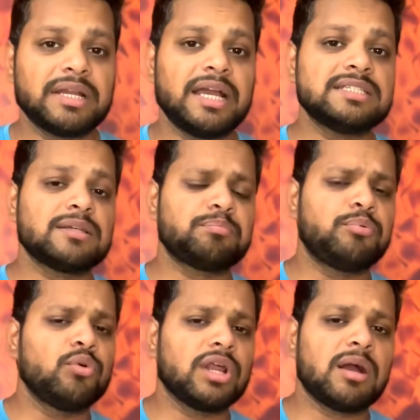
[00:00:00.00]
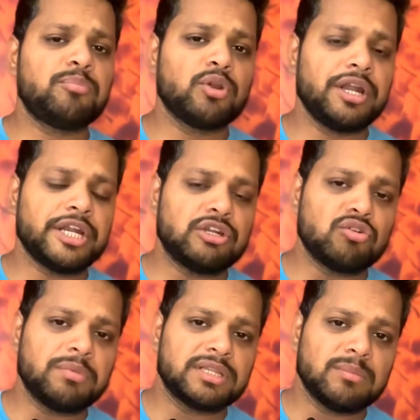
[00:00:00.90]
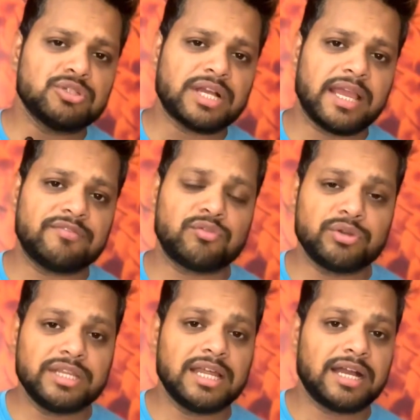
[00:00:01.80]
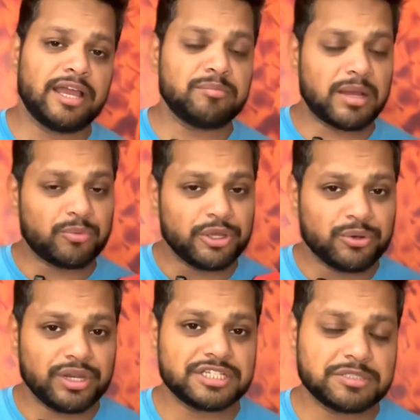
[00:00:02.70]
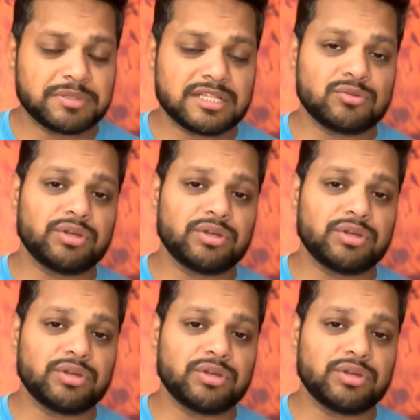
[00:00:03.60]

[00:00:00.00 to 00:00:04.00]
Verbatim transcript: पर गाइज पूरा का पूरा डिटो मतलब मुझे आईफोन ही लगा है मैं आपको एक और एक चीज बता दू